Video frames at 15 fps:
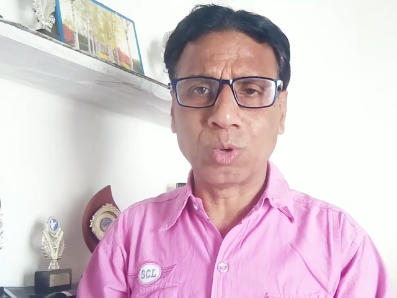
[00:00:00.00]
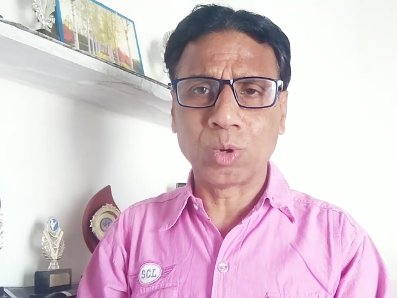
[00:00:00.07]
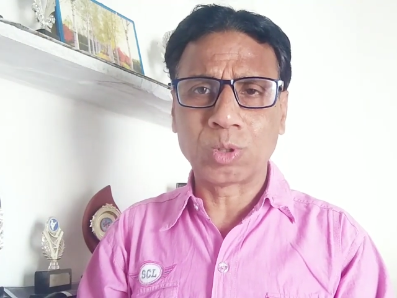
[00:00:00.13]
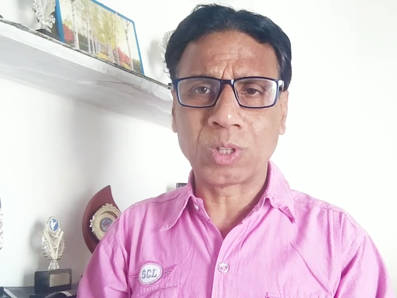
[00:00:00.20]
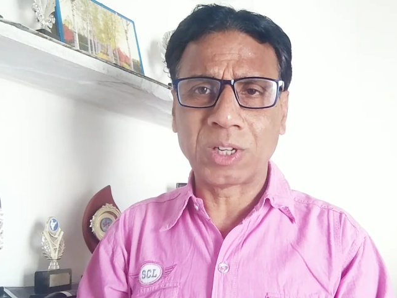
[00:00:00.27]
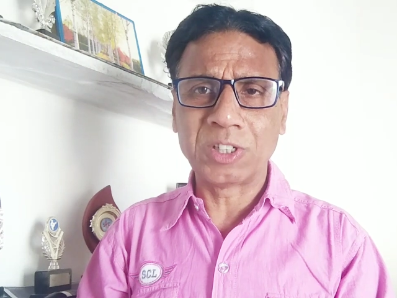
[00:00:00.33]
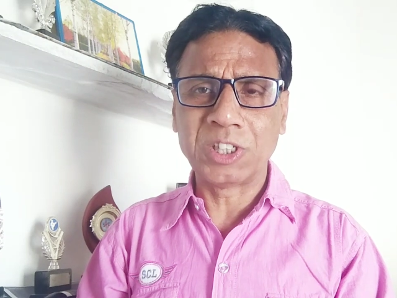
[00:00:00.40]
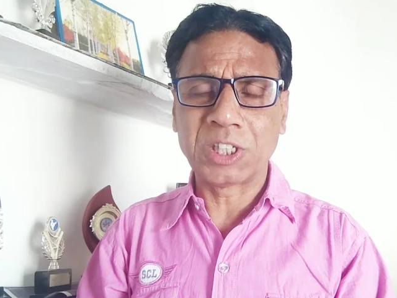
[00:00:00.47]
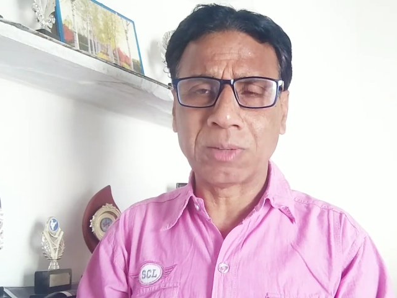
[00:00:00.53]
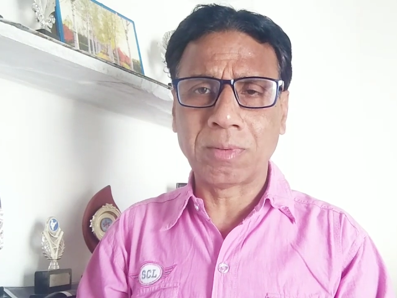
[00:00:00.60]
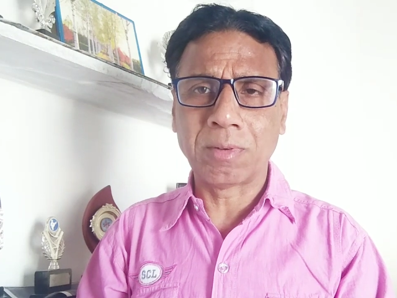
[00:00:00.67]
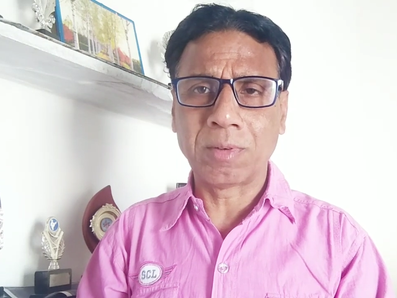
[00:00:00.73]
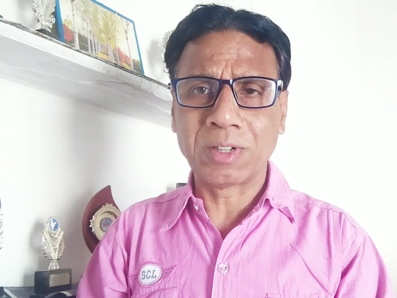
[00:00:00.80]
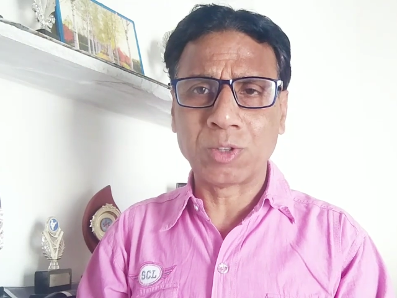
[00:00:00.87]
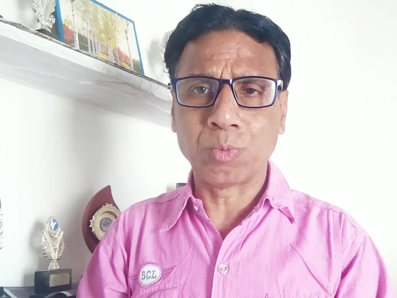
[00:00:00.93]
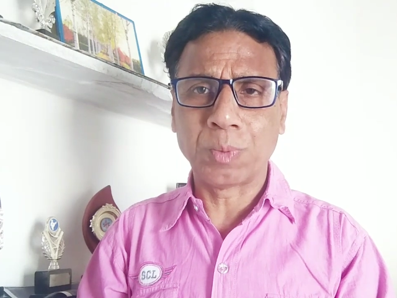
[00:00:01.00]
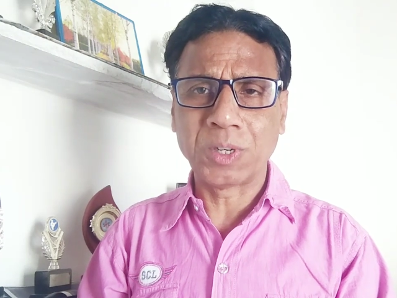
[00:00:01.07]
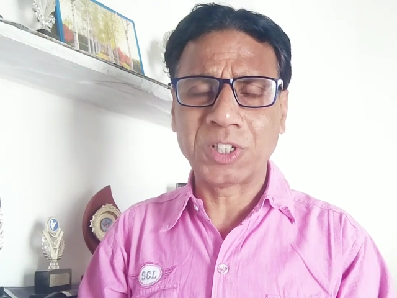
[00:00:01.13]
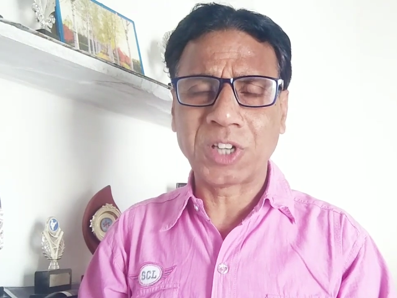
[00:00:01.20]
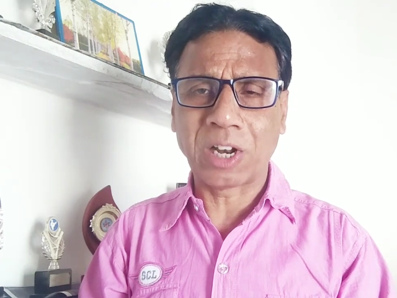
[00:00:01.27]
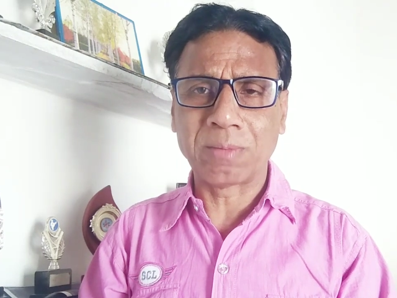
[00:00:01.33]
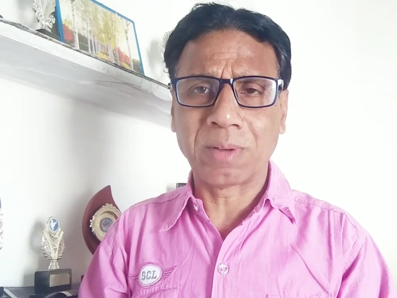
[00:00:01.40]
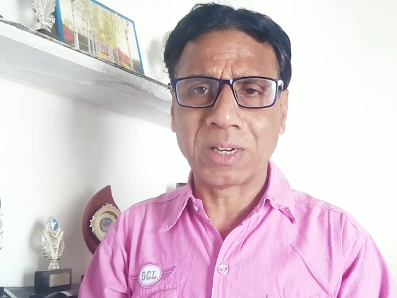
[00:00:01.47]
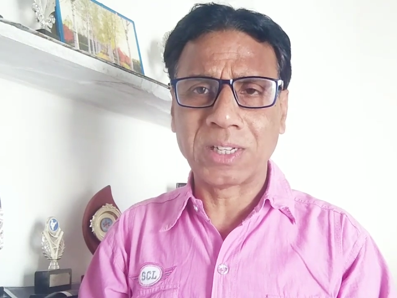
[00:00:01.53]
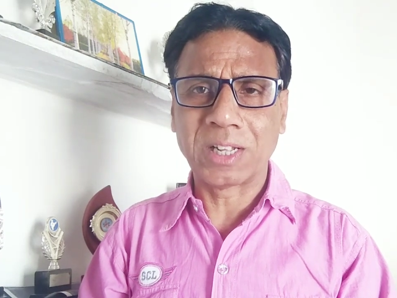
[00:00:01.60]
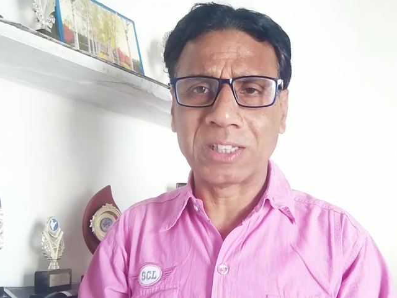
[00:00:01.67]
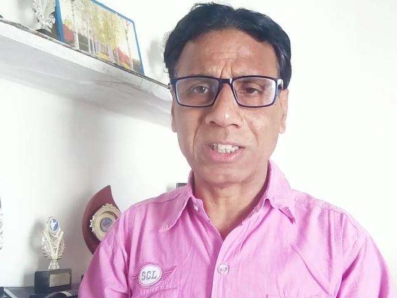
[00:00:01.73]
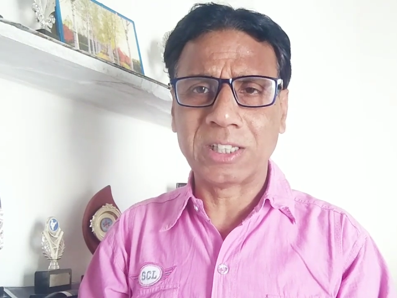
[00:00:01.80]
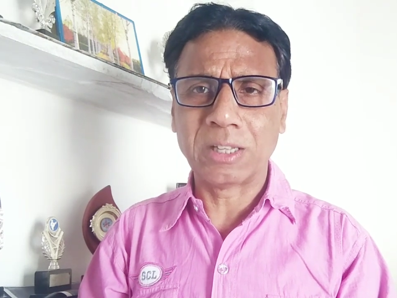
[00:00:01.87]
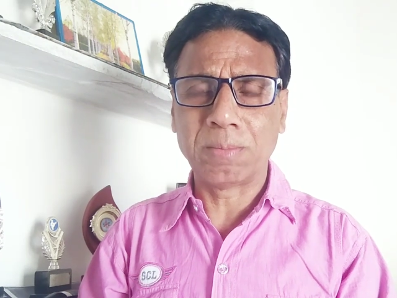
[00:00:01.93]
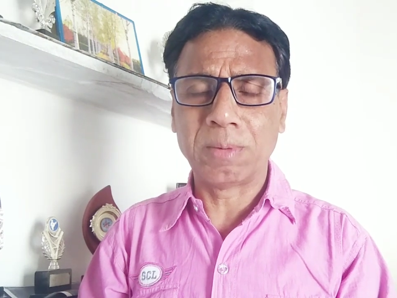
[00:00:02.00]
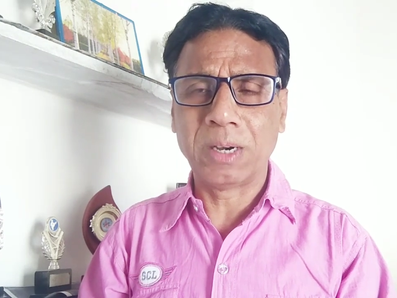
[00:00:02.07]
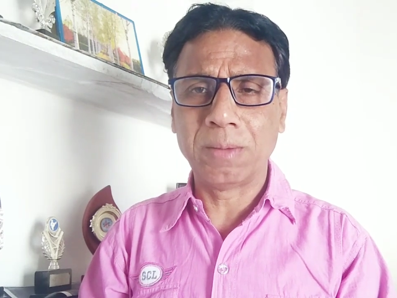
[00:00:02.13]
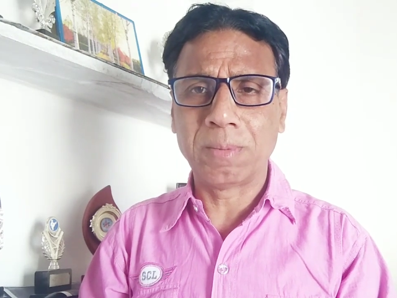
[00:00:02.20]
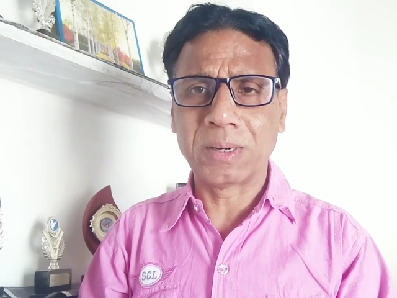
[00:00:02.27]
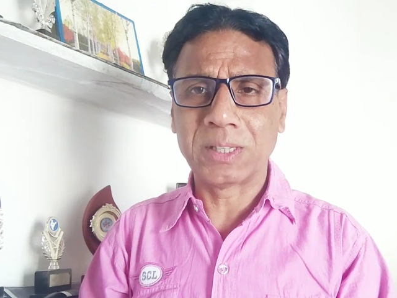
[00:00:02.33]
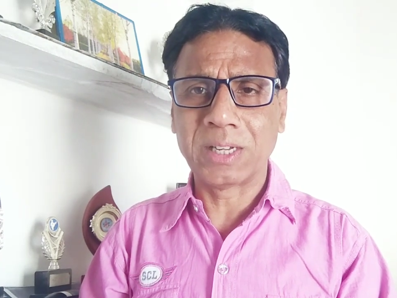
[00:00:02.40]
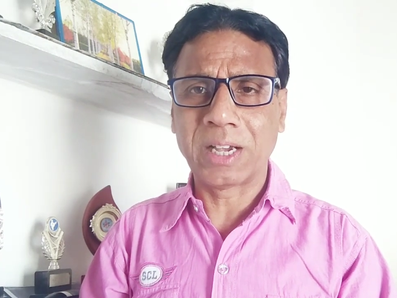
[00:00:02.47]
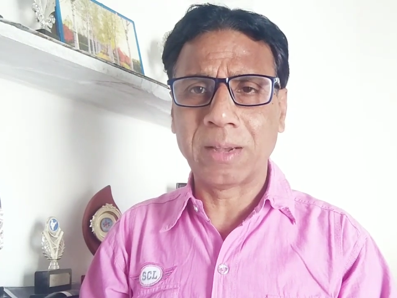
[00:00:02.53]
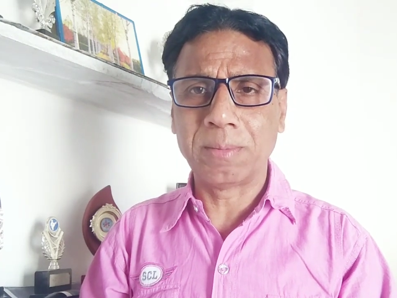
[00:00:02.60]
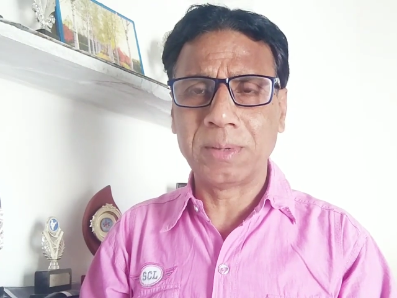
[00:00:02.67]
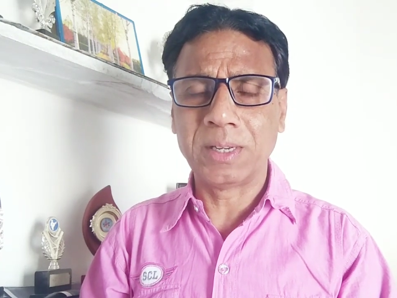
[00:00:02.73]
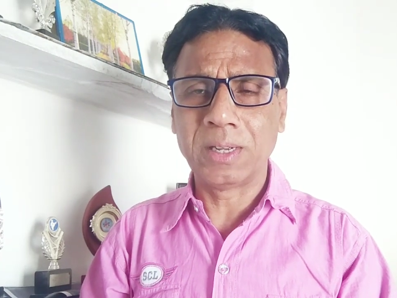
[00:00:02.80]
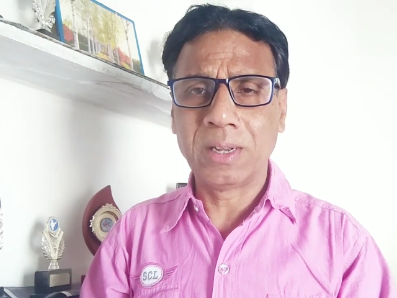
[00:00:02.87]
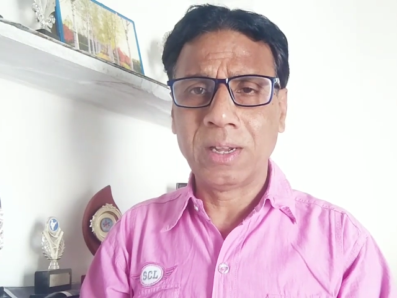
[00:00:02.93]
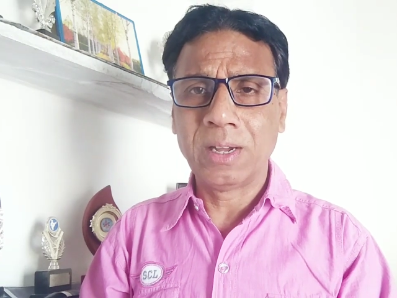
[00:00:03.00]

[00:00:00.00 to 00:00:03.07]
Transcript: दौर था जिस समय वे सुपरस्टार माने जाते थे बड़े पर्दे के भी